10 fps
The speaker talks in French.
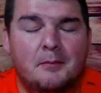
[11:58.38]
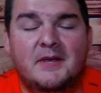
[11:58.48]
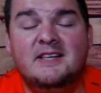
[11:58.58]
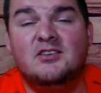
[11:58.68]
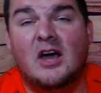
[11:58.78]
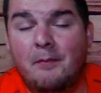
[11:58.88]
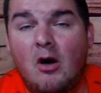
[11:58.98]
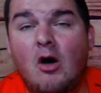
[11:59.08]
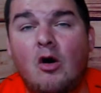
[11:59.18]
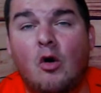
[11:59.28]
Puis ça
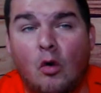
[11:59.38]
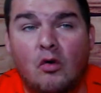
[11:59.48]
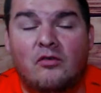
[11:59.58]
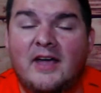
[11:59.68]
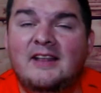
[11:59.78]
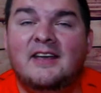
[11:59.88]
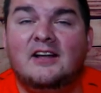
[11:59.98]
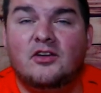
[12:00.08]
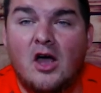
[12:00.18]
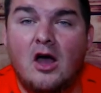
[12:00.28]
rapport aux
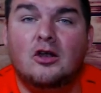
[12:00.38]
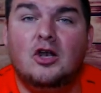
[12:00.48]
24 heures